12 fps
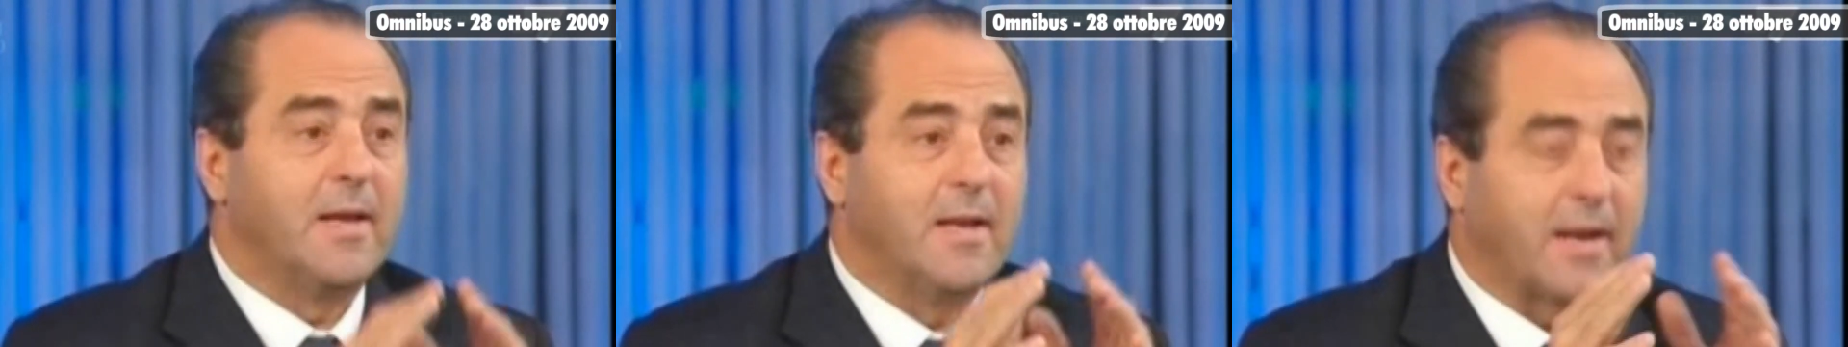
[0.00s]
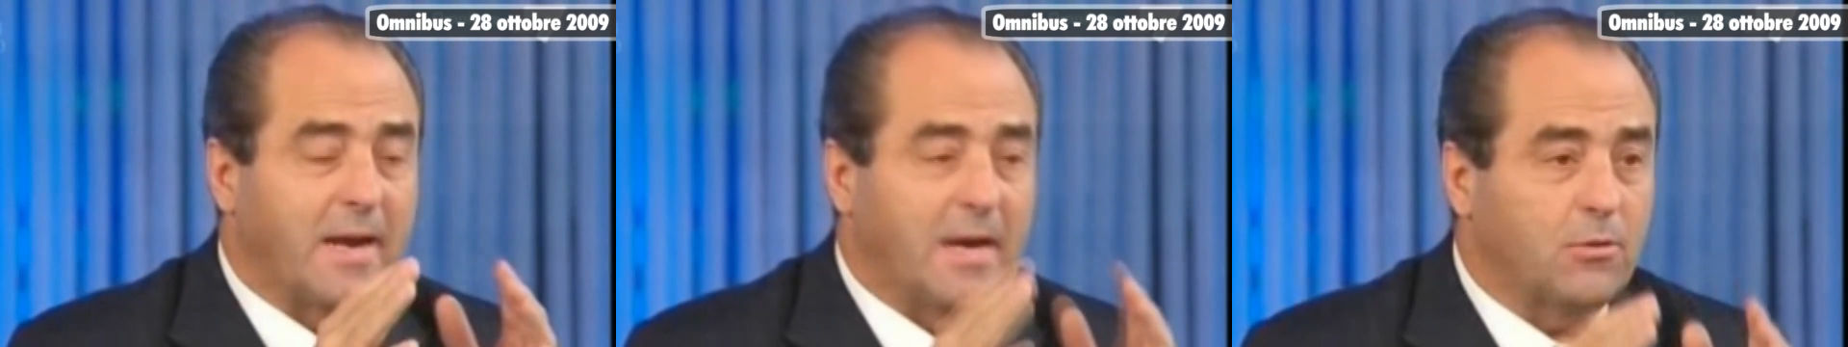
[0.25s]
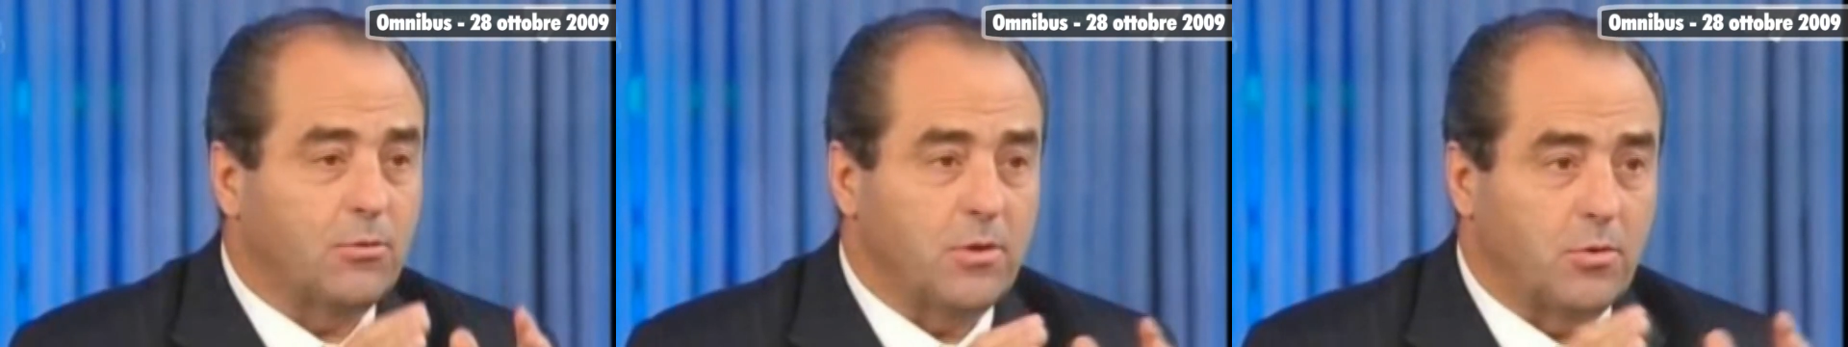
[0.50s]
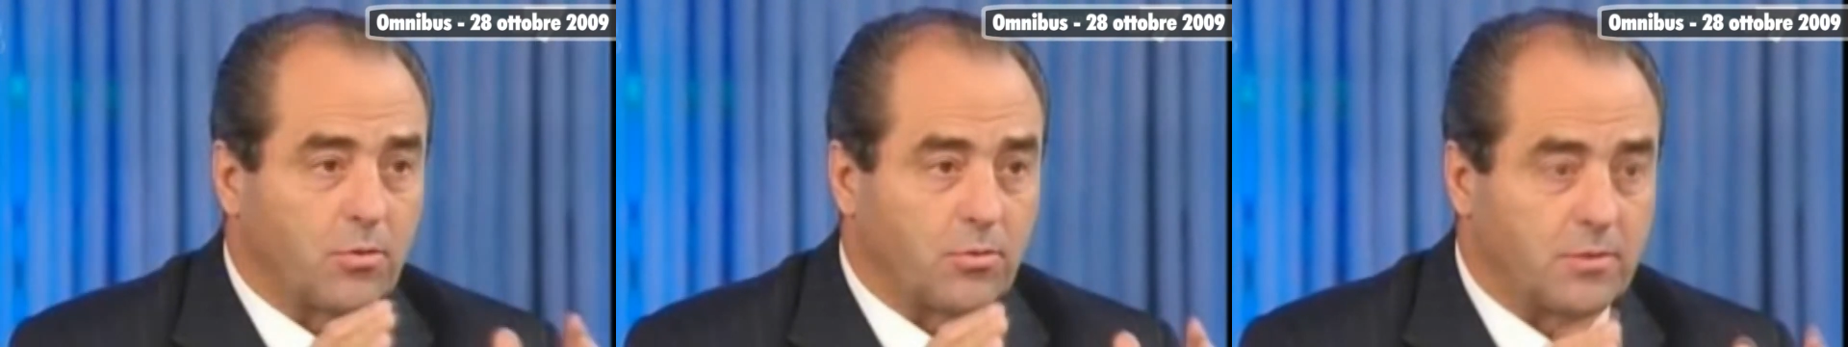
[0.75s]
Il reato
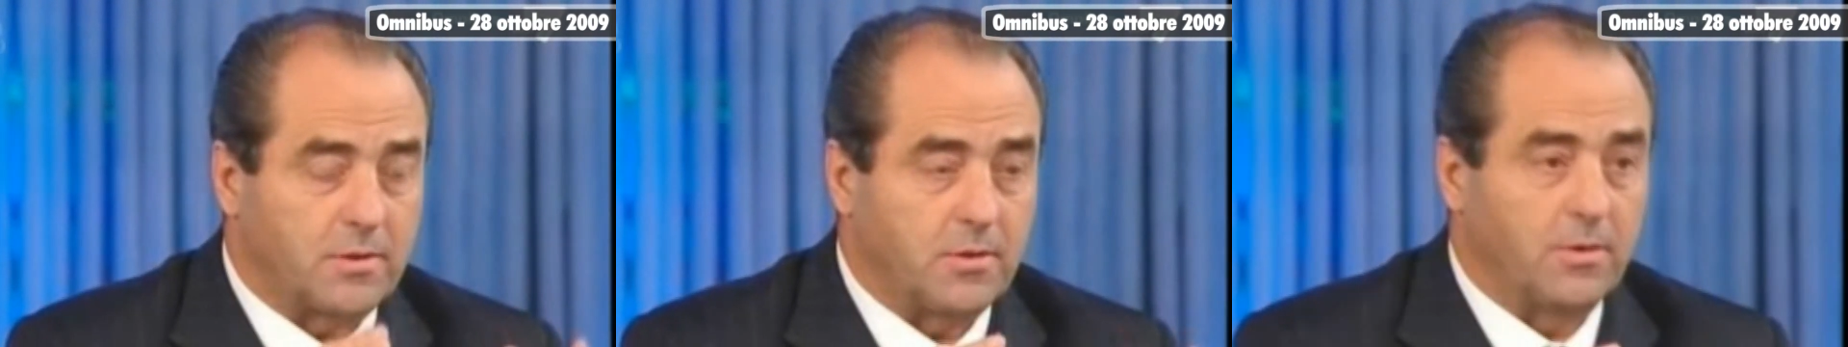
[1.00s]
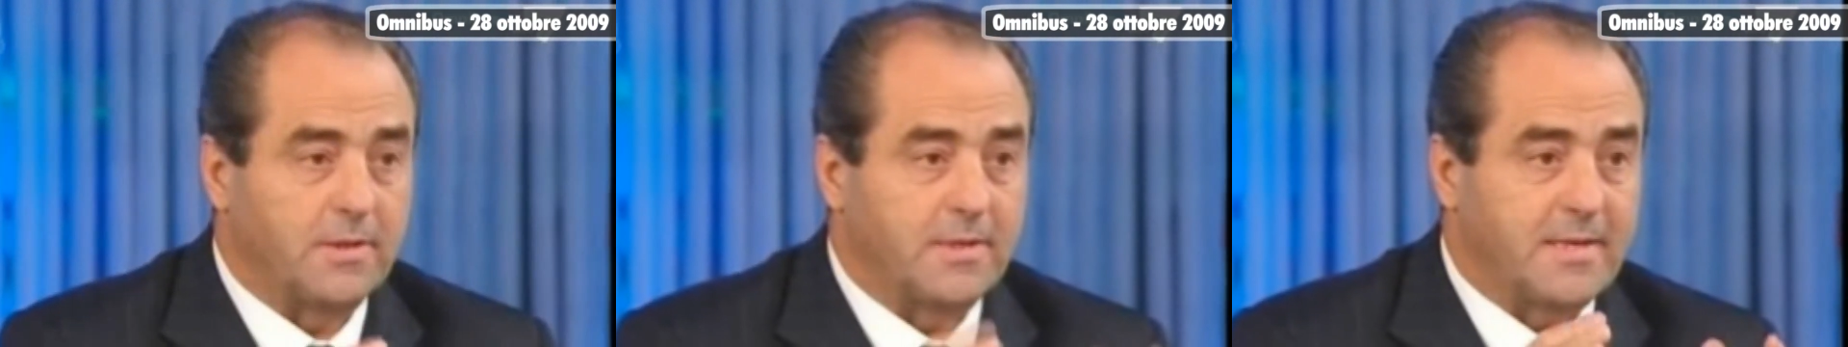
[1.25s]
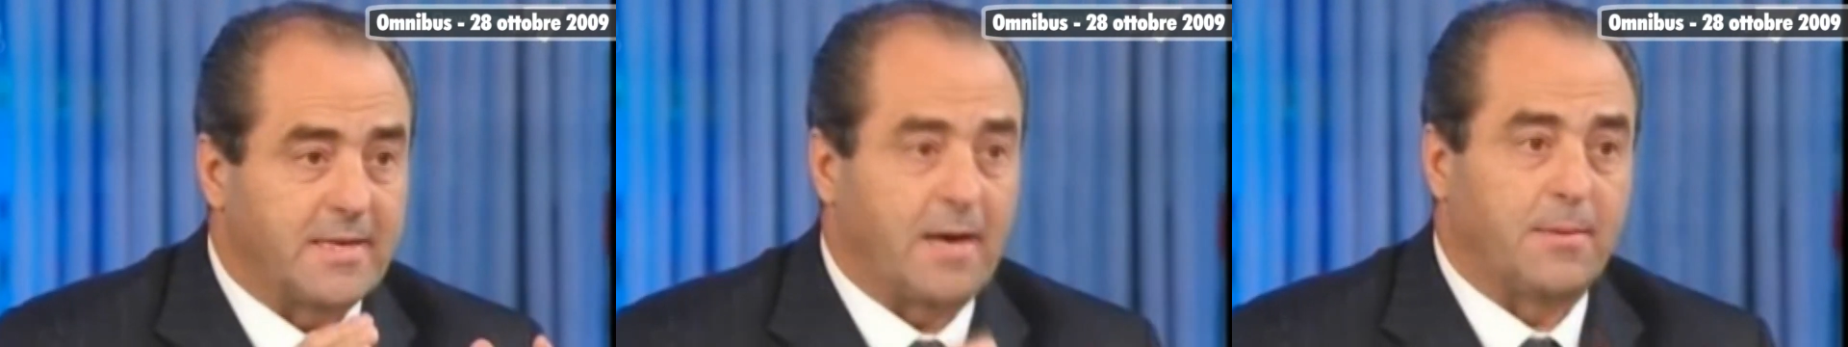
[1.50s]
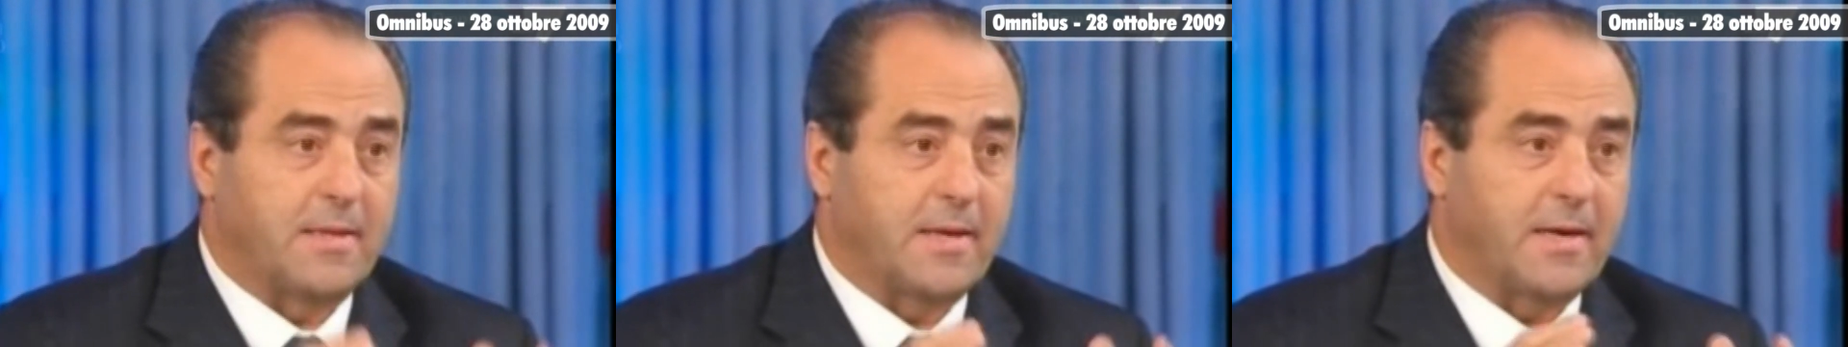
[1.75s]
di corruzione si
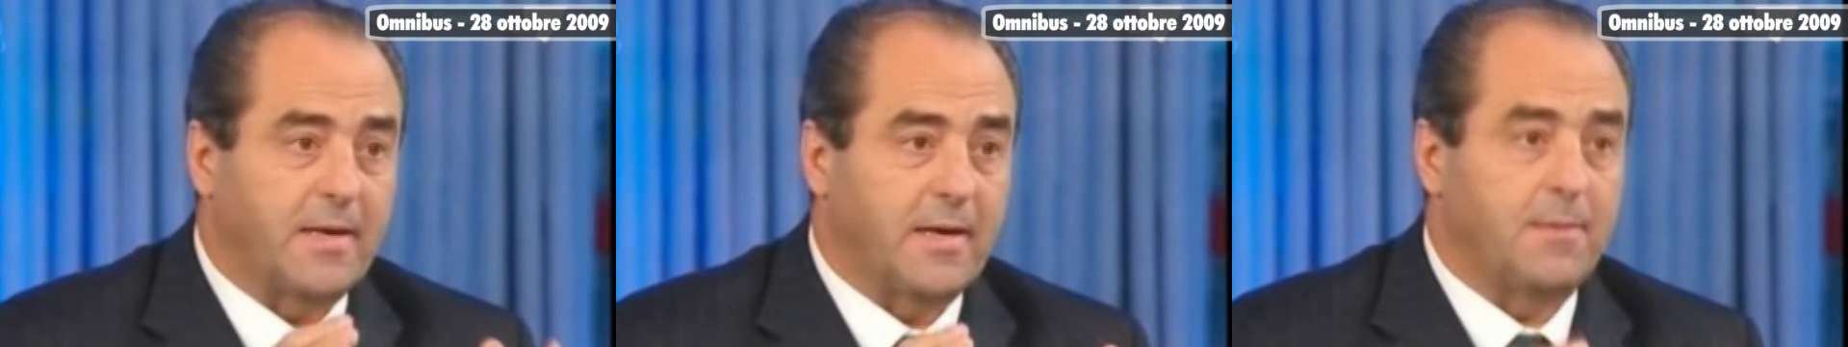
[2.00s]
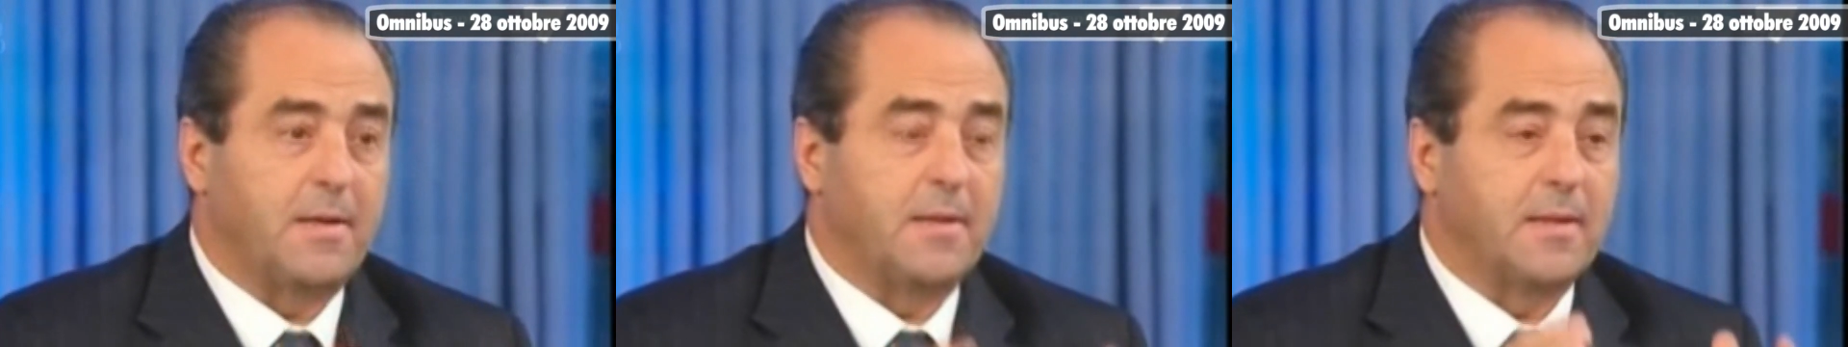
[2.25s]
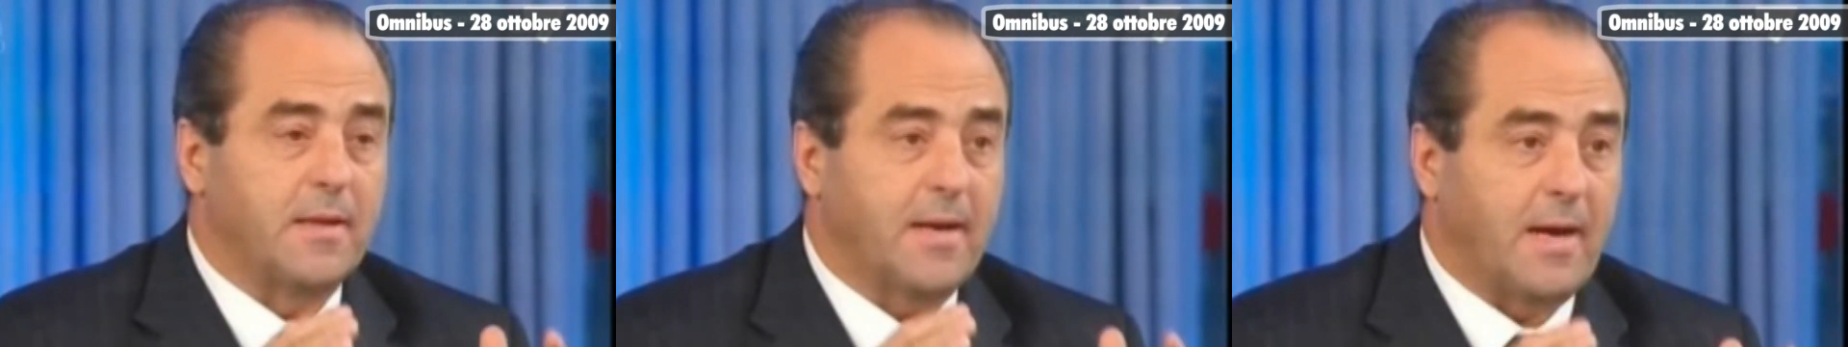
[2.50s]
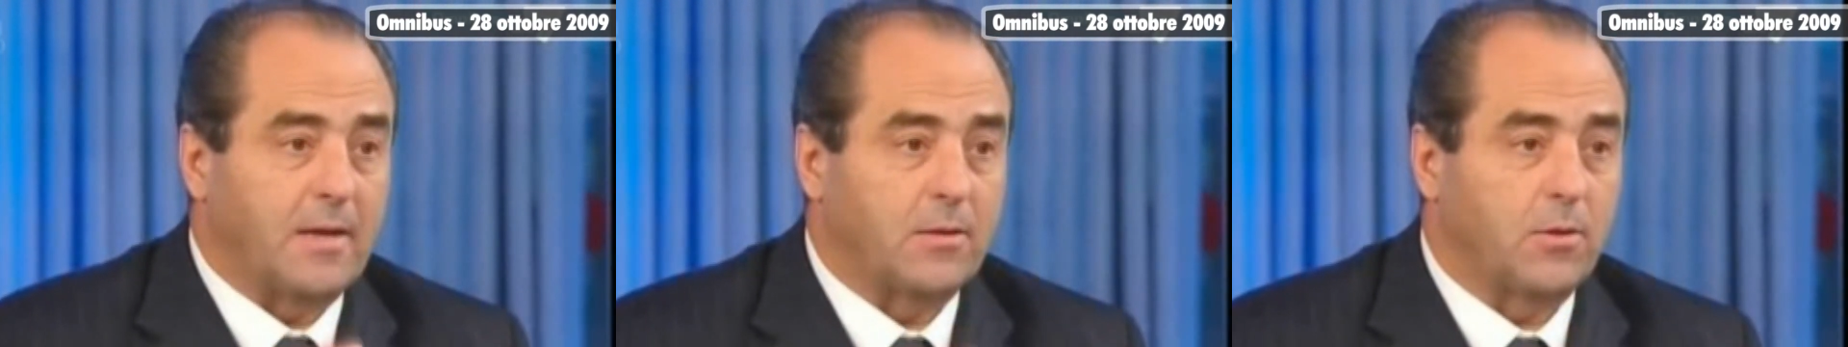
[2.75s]
chiama tecnicamente
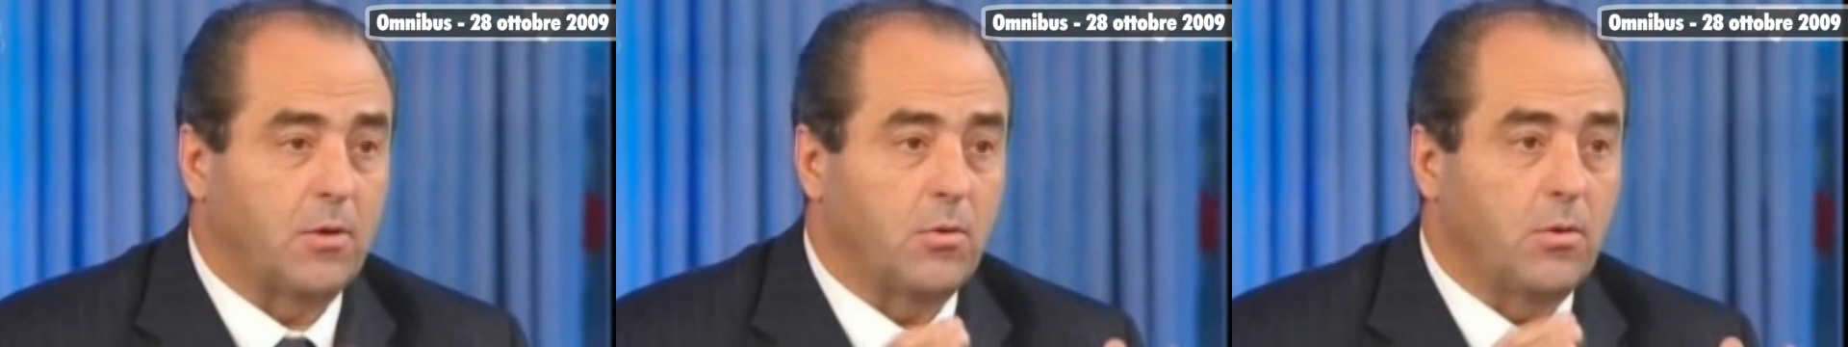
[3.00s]
reato a,